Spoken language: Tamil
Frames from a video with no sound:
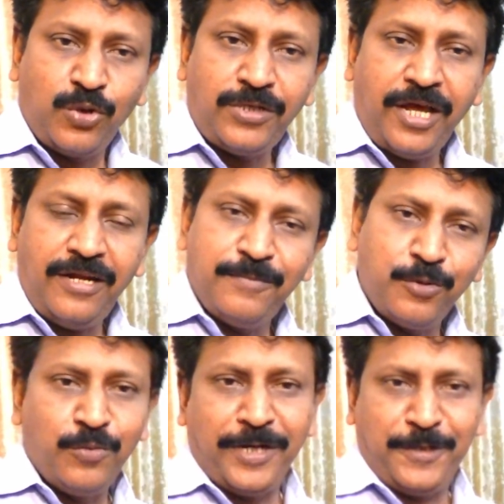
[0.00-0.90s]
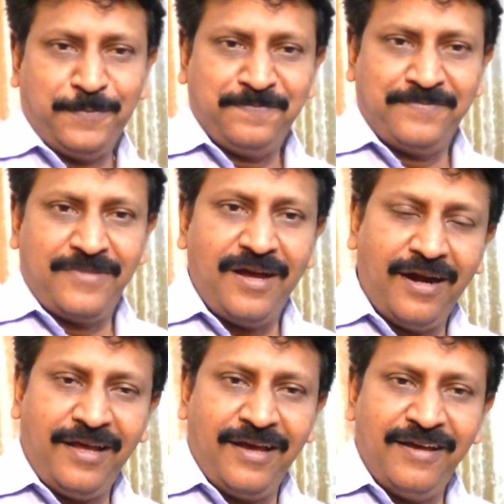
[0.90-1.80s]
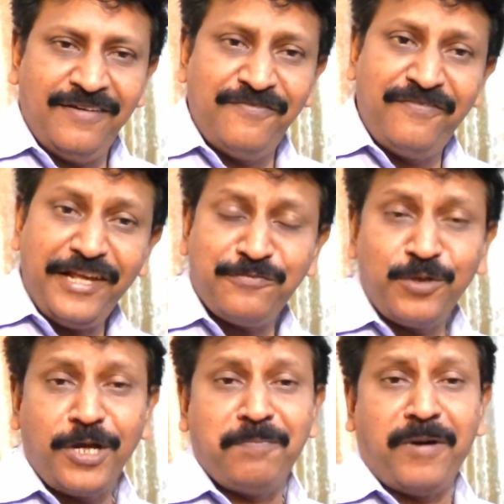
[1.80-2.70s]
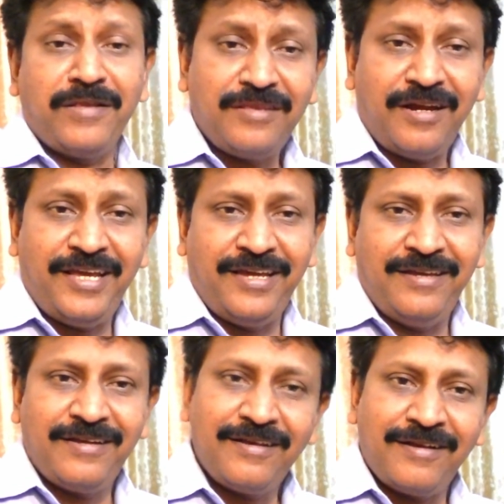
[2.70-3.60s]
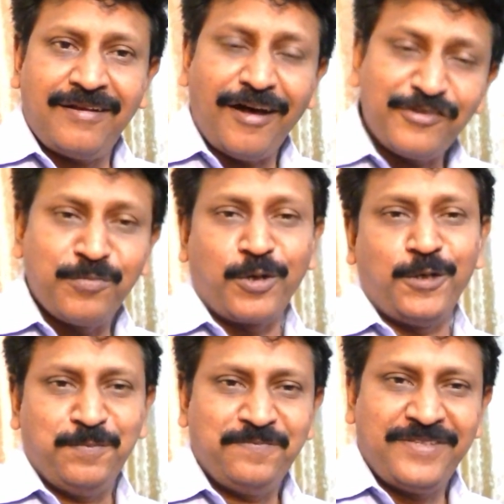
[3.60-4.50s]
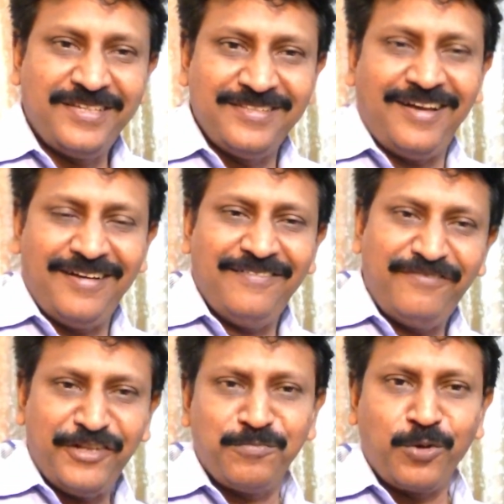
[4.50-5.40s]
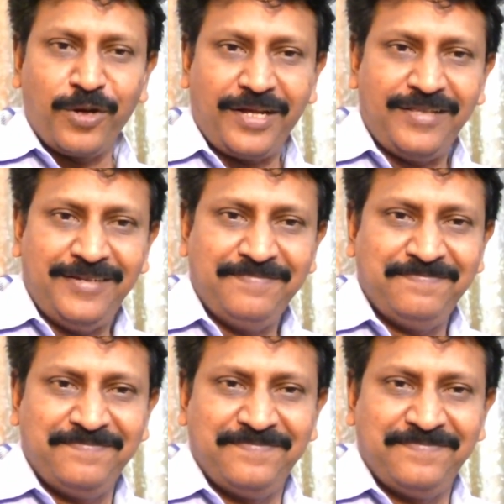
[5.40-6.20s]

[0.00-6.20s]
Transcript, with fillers: தொட்டால் பூ மலரும் ஆனால் ஃபேஸ்புக்கை பார்த்தாலே காசு புரளும் இதுதான் ஃபேஸ்புக்கோட கதை